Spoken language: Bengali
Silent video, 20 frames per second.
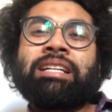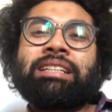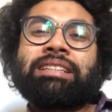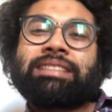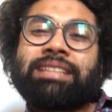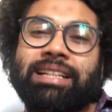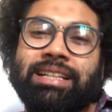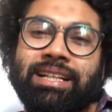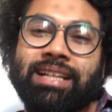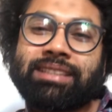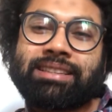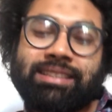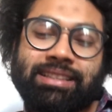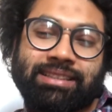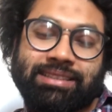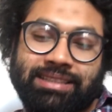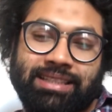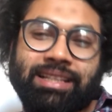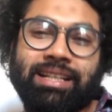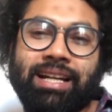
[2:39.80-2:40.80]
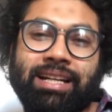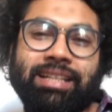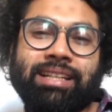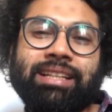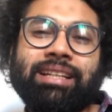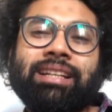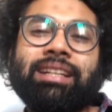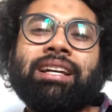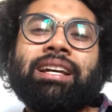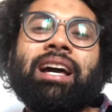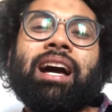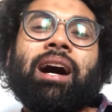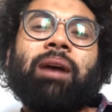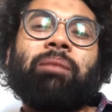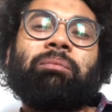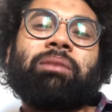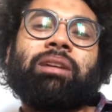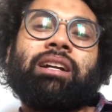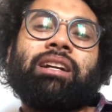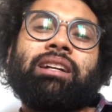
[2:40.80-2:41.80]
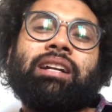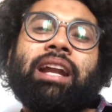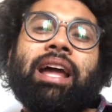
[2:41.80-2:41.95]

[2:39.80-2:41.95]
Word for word: সেই ক্ষেত্রে সেইখানে আপনার